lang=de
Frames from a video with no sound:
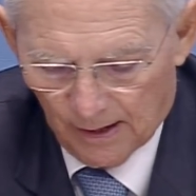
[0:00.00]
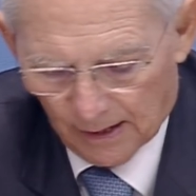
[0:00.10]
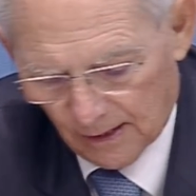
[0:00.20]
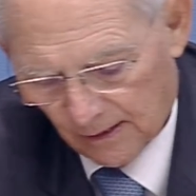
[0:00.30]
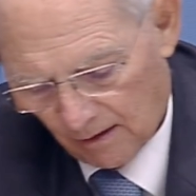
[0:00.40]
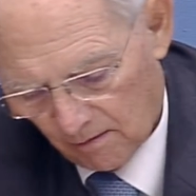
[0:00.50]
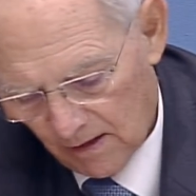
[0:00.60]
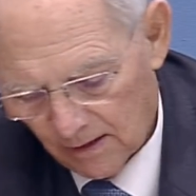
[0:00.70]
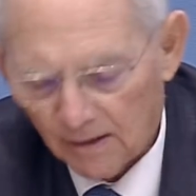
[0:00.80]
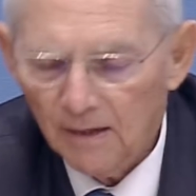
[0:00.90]

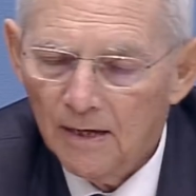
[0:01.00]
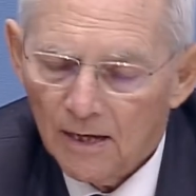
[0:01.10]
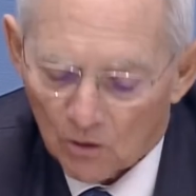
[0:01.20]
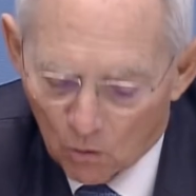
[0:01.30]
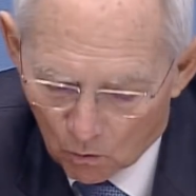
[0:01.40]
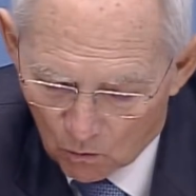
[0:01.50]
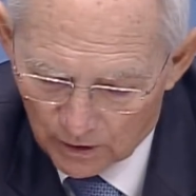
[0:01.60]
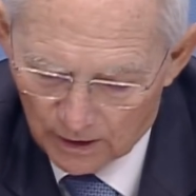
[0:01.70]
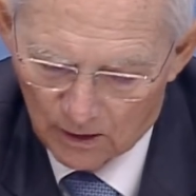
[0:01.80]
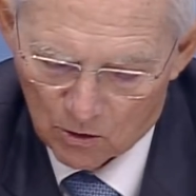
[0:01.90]
Interessierte, die nicht
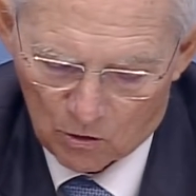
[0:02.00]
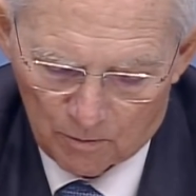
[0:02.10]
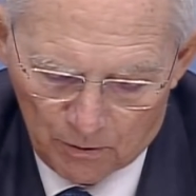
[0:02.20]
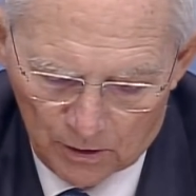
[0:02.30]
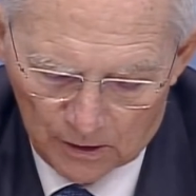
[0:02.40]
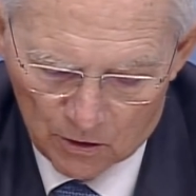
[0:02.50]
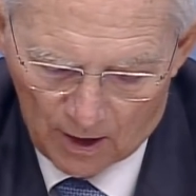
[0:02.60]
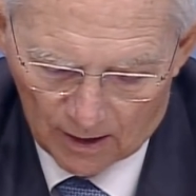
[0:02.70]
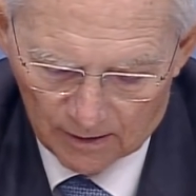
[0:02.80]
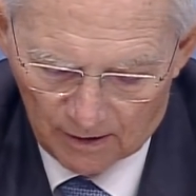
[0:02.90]
ohnehin schon politisch
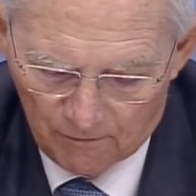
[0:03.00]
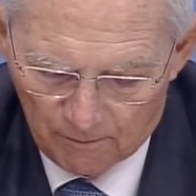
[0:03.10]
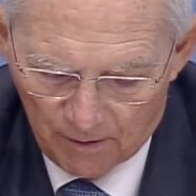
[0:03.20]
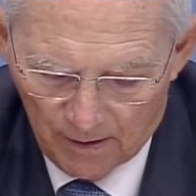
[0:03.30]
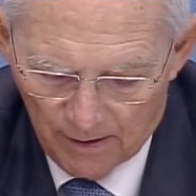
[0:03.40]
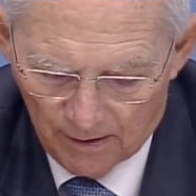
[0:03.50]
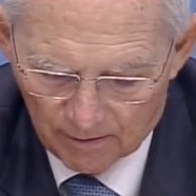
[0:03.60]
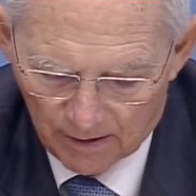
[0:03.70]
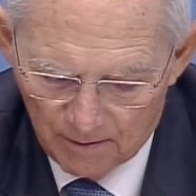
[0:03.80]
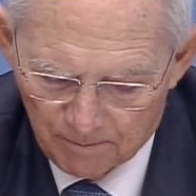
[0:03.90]
aktiv
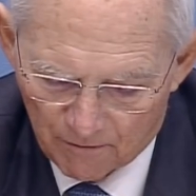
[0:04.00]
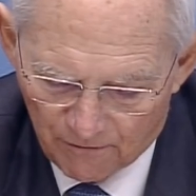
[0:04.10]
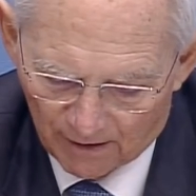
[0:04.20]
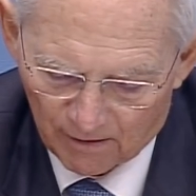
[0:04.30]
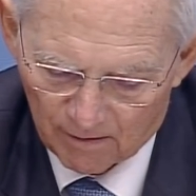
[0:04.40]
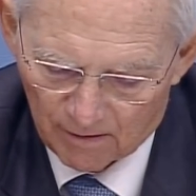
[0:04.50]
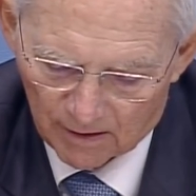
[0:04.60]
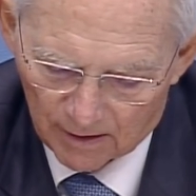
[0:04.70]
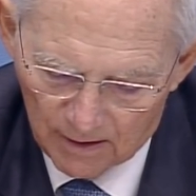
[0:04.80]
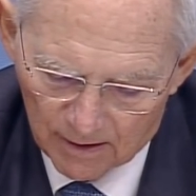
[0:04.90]
sind, befassen
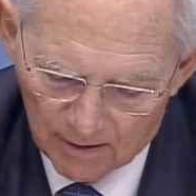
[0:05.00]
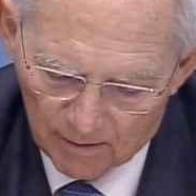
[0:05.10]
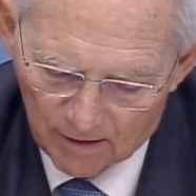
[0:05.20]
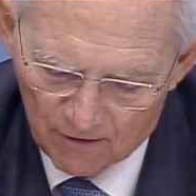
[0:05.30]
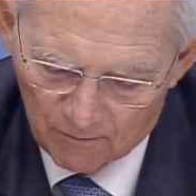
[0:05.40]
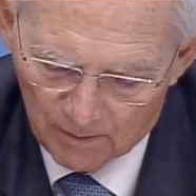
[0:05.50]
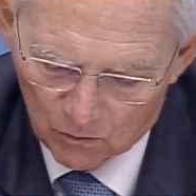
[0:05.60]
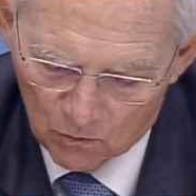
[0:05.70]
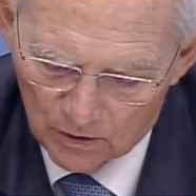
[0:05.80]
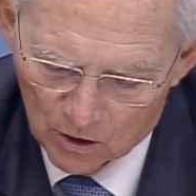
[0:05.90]
sich intensiv mit
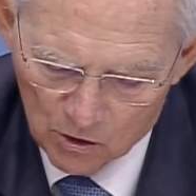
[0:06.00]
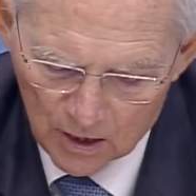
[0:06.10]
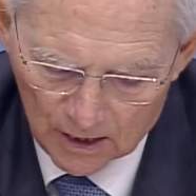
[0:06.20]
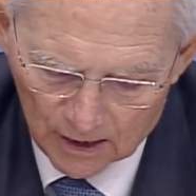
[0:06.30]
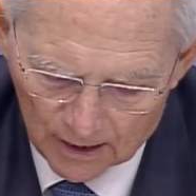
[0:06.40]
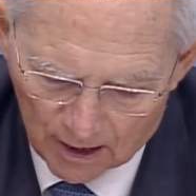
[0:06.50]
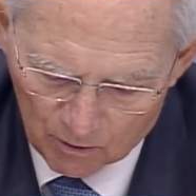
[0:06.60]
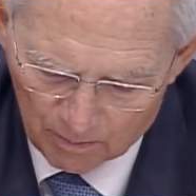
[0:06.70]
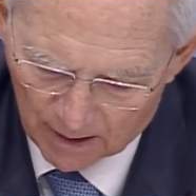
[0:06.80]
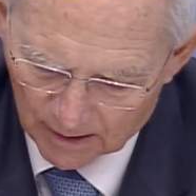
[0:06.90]
unterschiedlichen
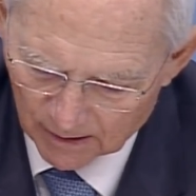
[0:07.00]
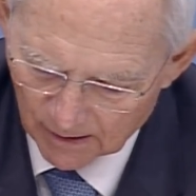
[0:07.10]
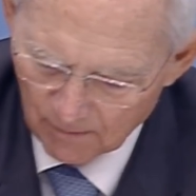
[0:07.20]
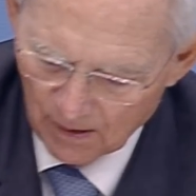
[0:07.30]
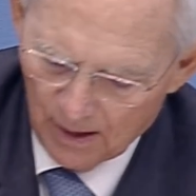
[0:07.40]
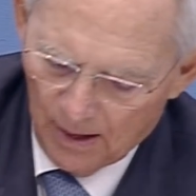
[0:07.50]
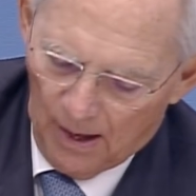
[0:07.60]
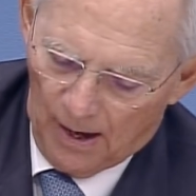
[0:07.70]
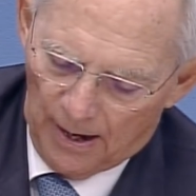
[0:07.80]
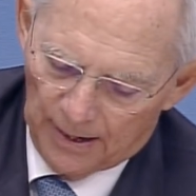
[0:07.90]
Aspekten
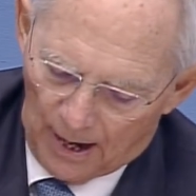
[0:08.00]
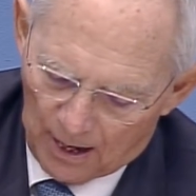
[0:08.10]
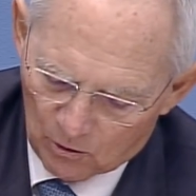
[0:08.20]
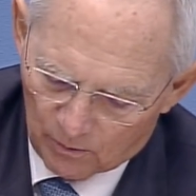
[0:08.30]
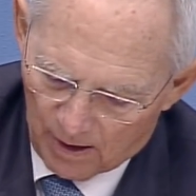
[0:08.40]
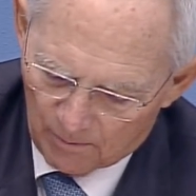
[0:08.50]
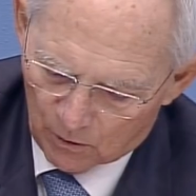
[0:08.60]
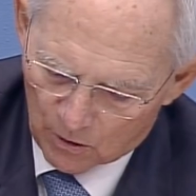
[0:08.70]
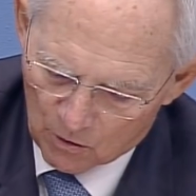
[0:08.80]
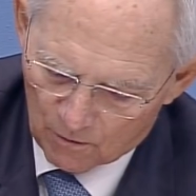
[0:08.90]
einer aktuellen
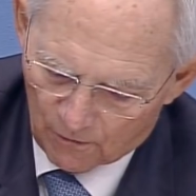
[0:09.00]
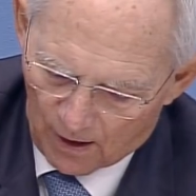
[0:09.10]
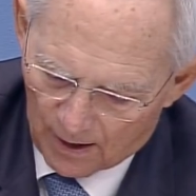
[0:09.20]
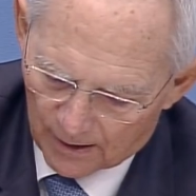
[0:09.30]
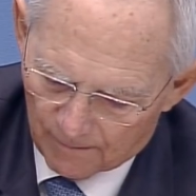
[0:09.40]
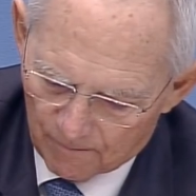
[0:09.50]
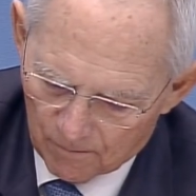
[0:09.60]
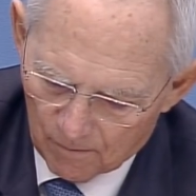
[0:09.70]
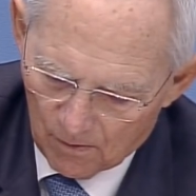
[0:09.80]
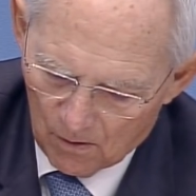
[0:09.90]
politischen Frage.
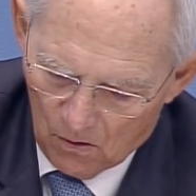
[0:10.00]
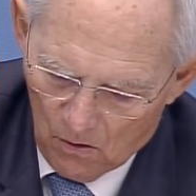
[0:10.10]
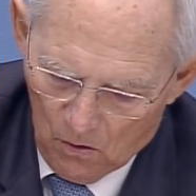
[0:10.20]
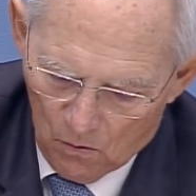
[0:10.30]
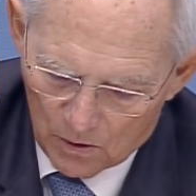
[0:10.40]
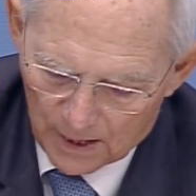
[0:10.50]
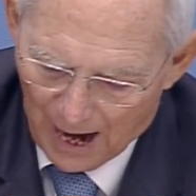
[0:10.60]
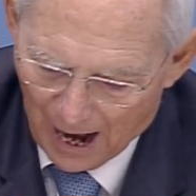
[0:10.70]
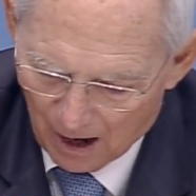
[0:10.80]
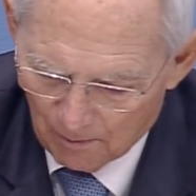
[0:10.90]
Und
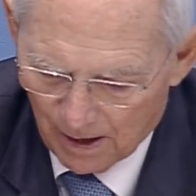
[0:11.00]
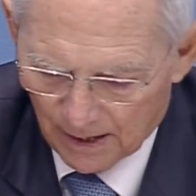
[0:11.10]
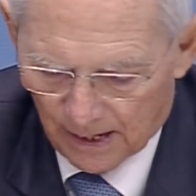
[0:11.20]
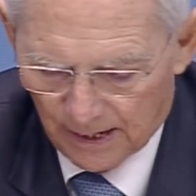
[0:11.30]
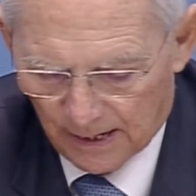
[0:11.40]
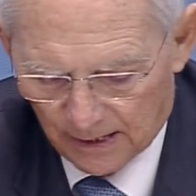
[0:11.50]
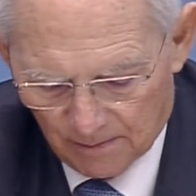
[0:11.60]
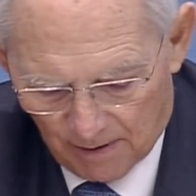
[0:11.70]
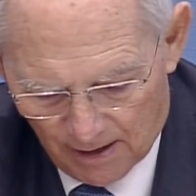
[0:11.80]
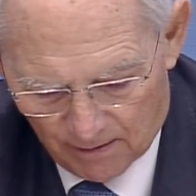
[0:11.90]
die Arbeit an einer
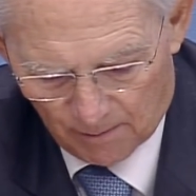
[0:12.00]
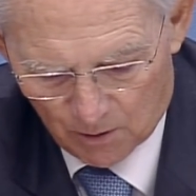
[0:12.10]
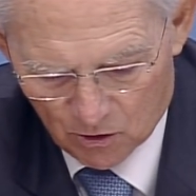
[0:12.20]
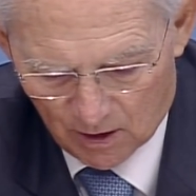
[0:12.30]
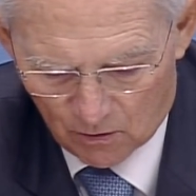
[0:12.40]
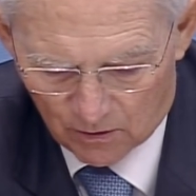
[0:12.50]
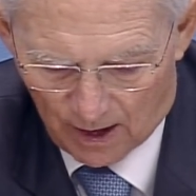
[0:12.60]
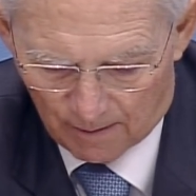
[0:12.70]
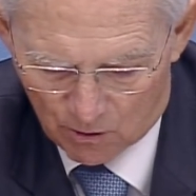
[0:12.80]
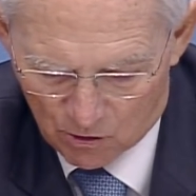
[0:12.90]
gemeinsamen
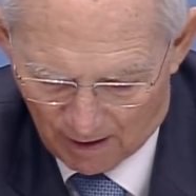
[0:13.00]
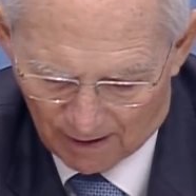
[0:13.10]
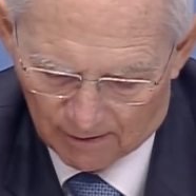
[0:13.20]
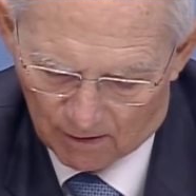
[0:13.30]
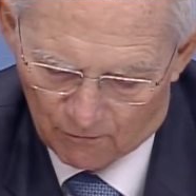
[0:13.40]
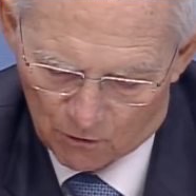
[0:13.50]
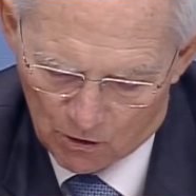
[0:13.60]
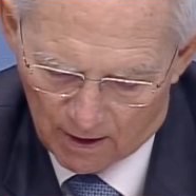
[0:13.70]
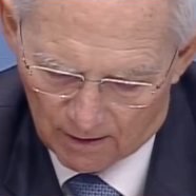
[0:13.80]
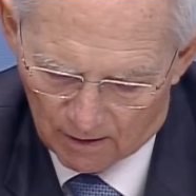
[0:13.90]
Stellungnahme stärkt das
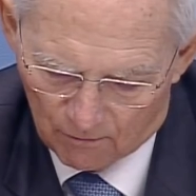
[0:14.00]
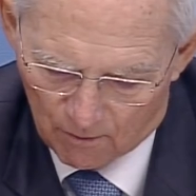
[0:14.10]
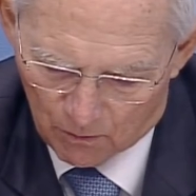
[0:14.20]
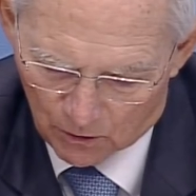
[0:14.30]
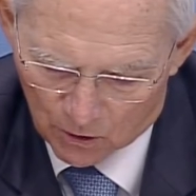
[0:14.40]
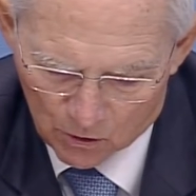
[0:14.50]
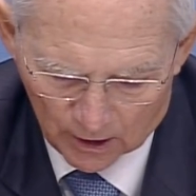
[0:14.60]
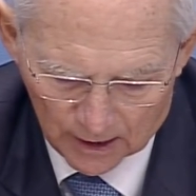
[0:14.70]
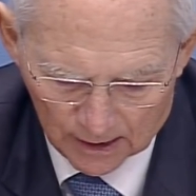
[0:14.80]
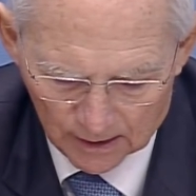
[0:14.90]
Verständnis für politische
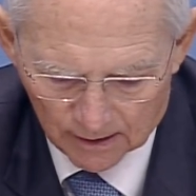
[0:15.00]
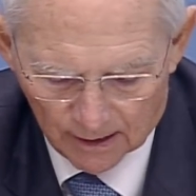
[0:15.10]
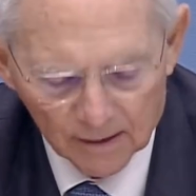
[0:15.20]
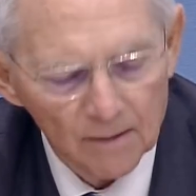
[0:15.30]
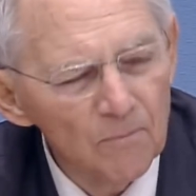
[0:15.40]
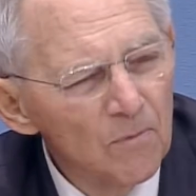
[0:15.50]
Realitäten,